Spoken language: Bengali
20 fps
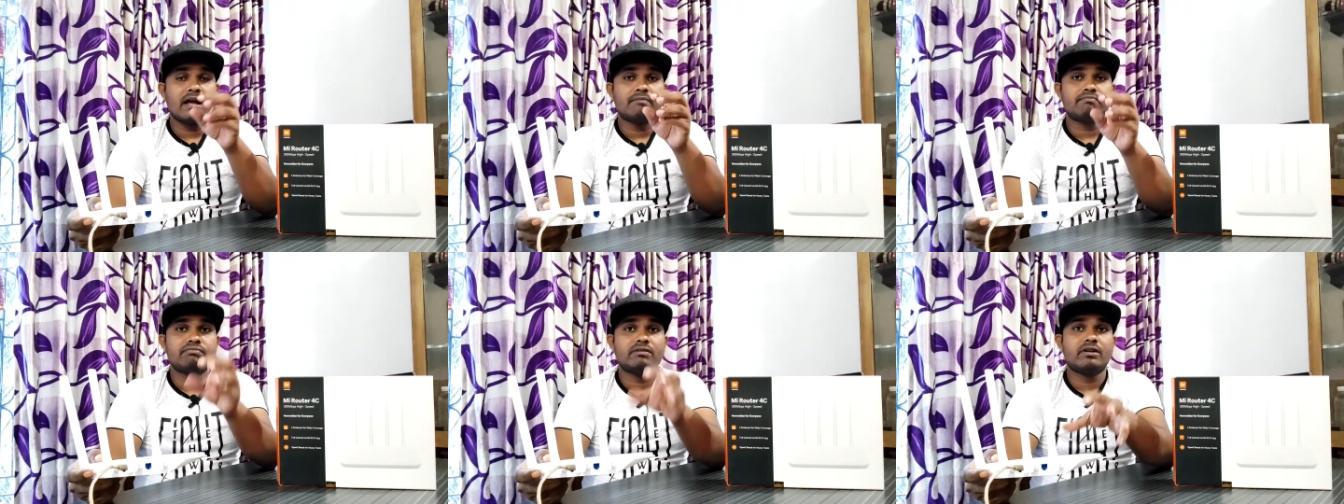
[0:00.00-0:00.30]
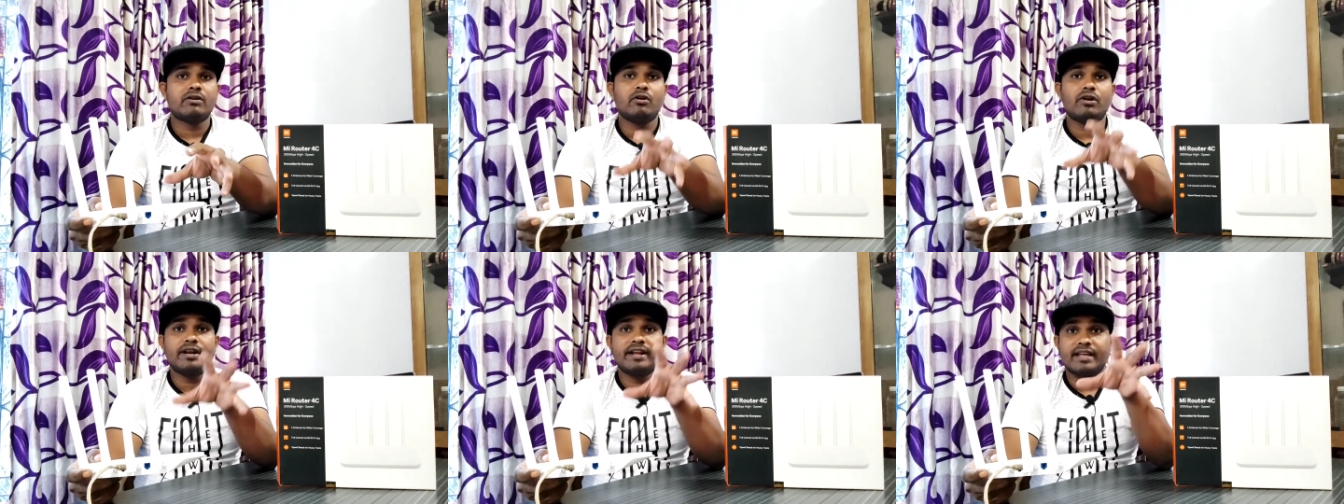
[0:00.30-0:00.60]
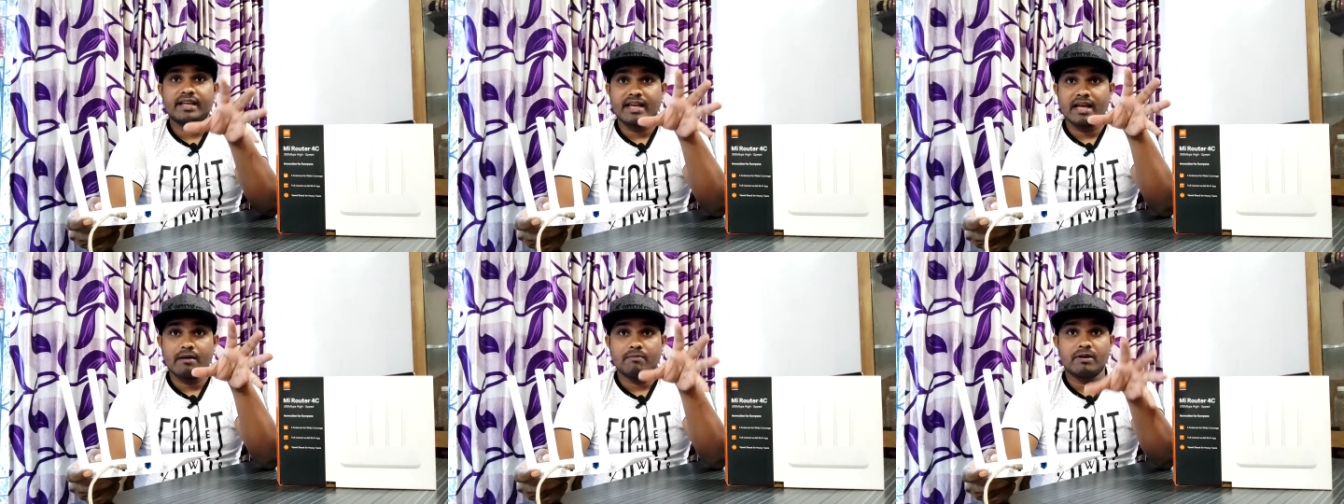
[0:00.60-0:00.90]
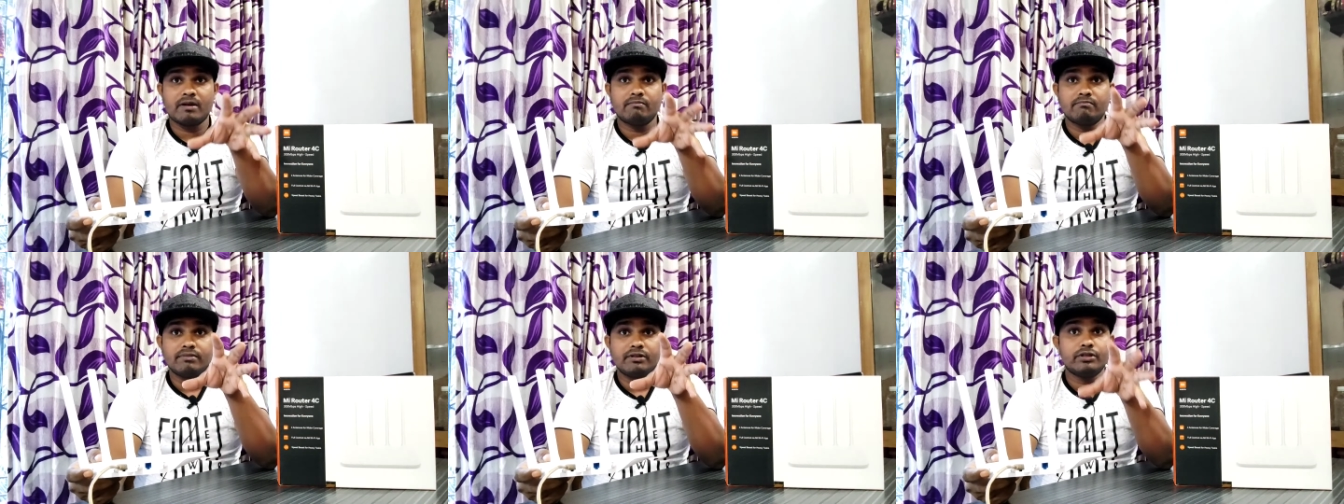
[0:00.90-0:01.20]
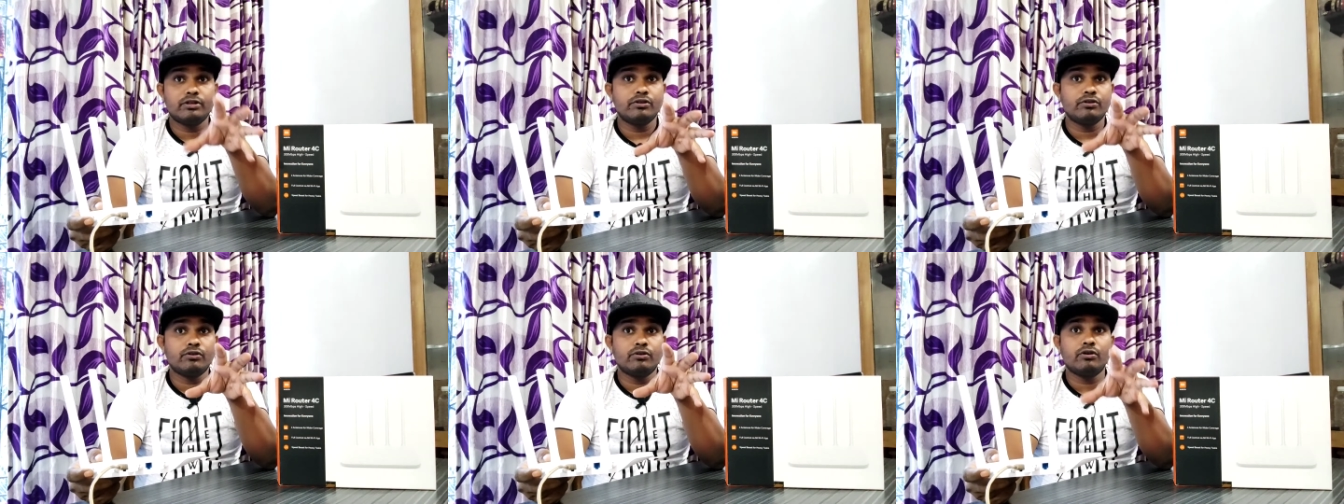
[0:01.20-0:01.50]
আপনারা অনেকে আমার
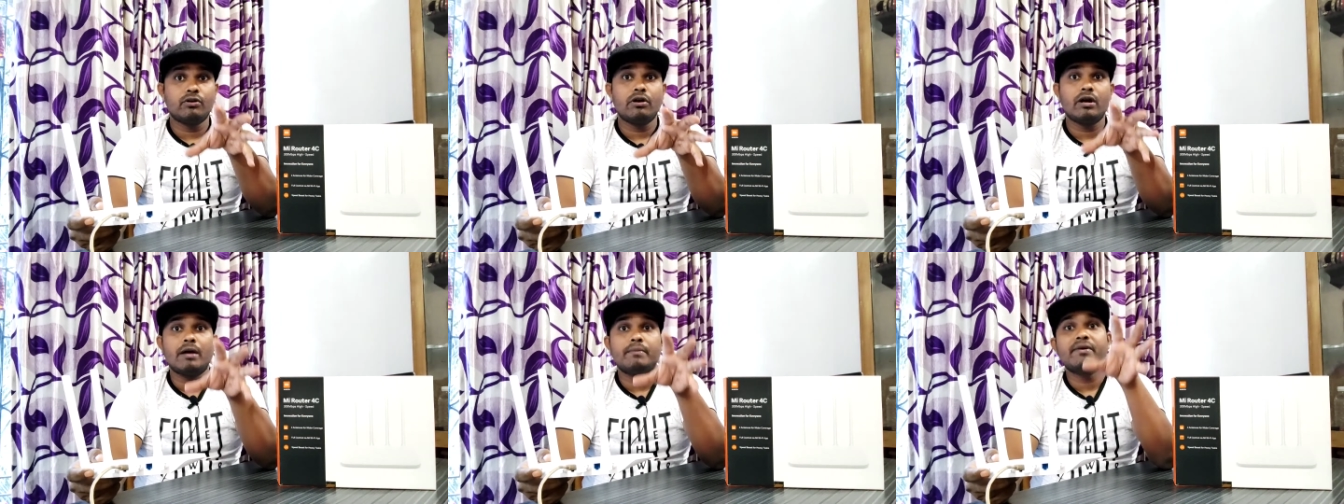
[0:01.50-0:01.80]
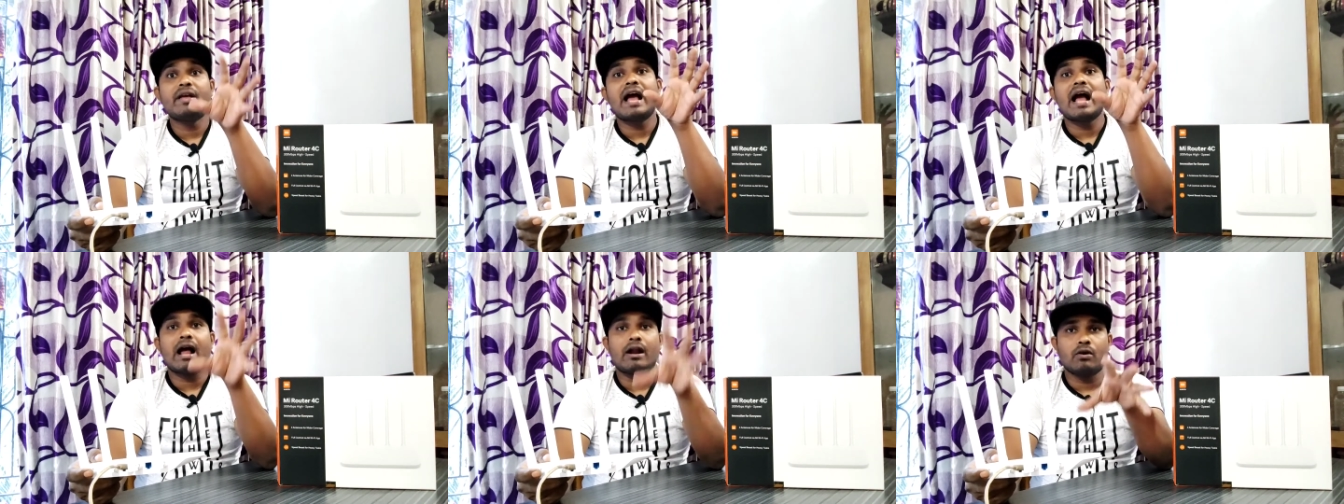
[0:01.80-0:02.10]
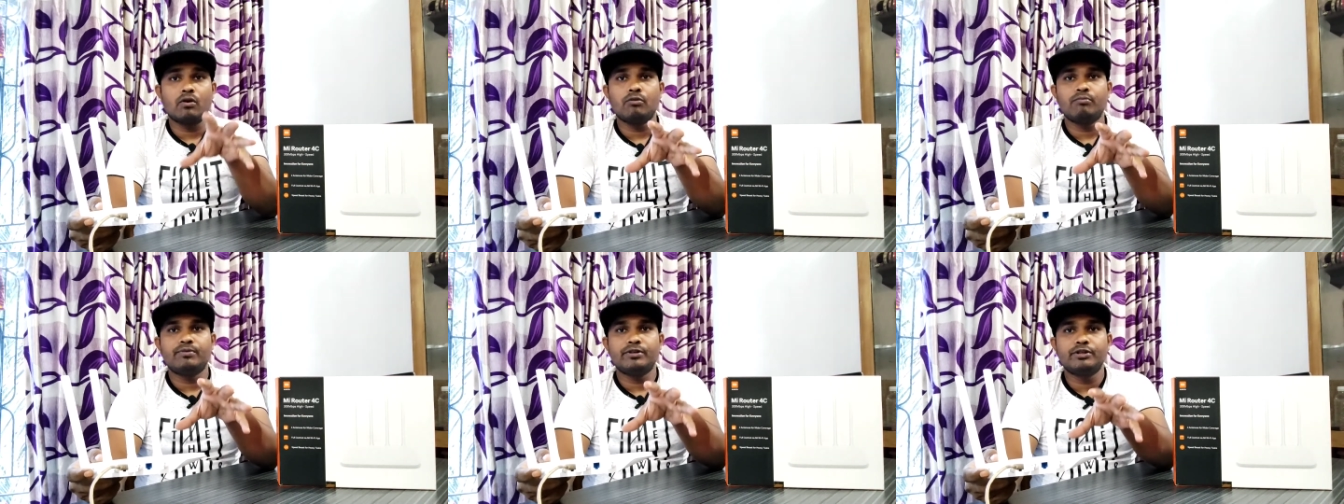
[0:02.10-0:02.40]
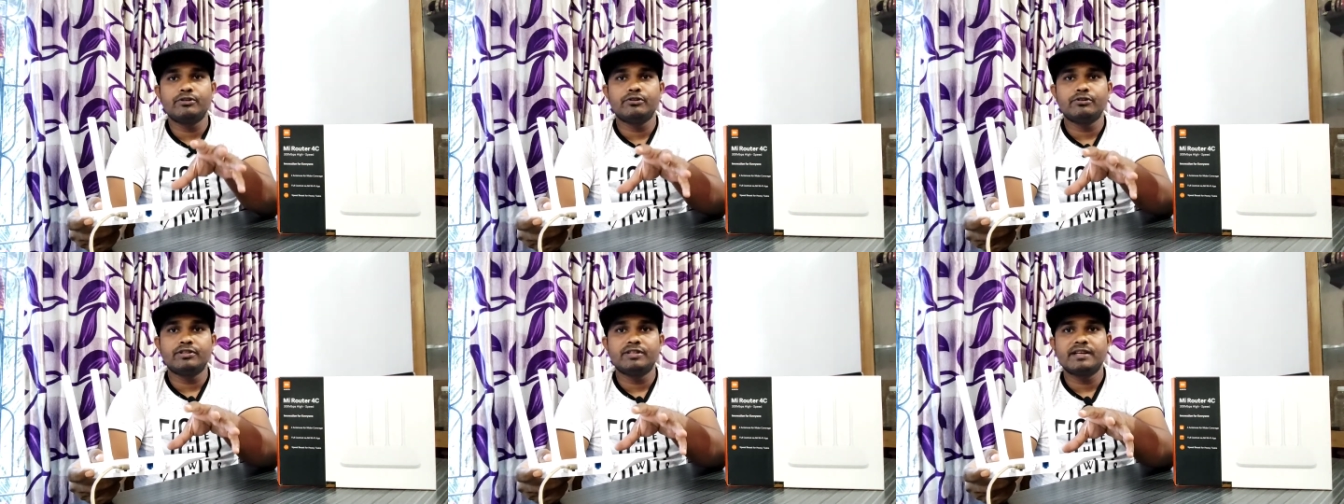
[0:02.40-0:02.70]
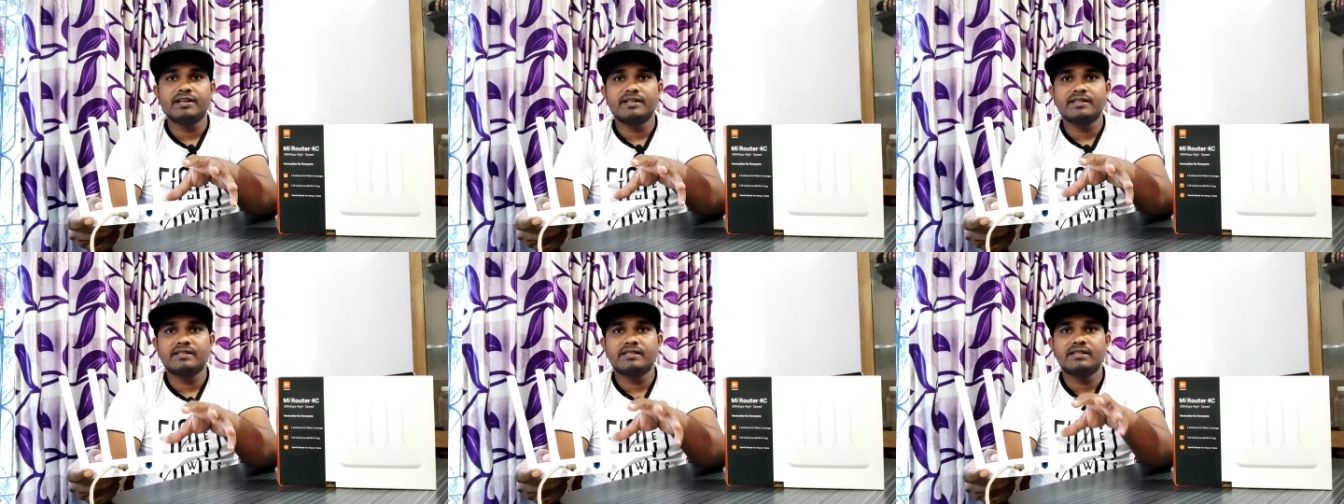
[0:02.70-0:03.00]
ভিডিও আমি আরও ভিডিও
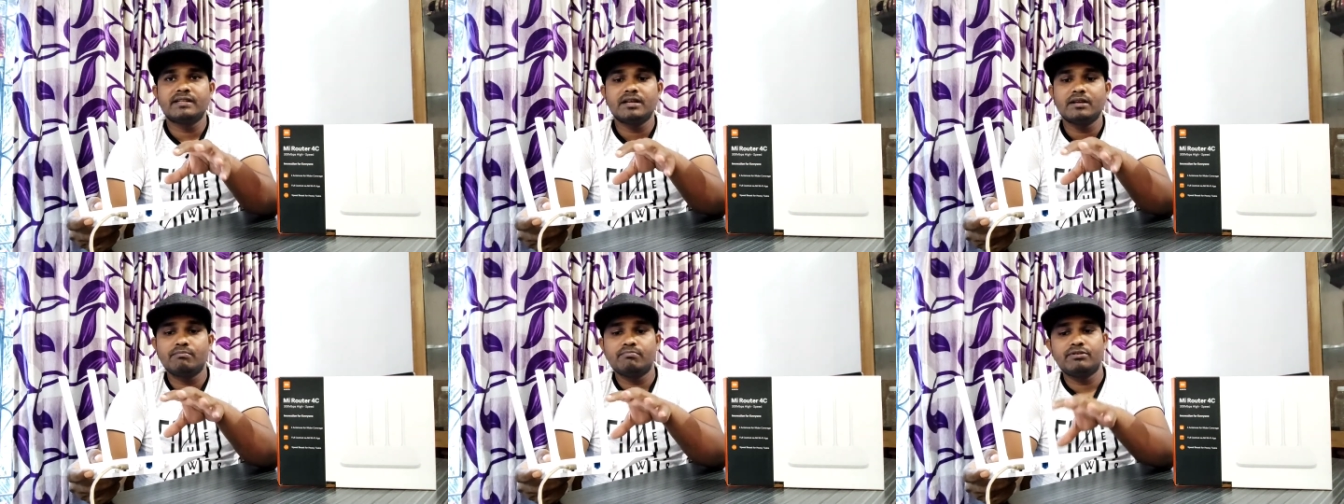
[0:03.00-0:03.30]
দিয়েছি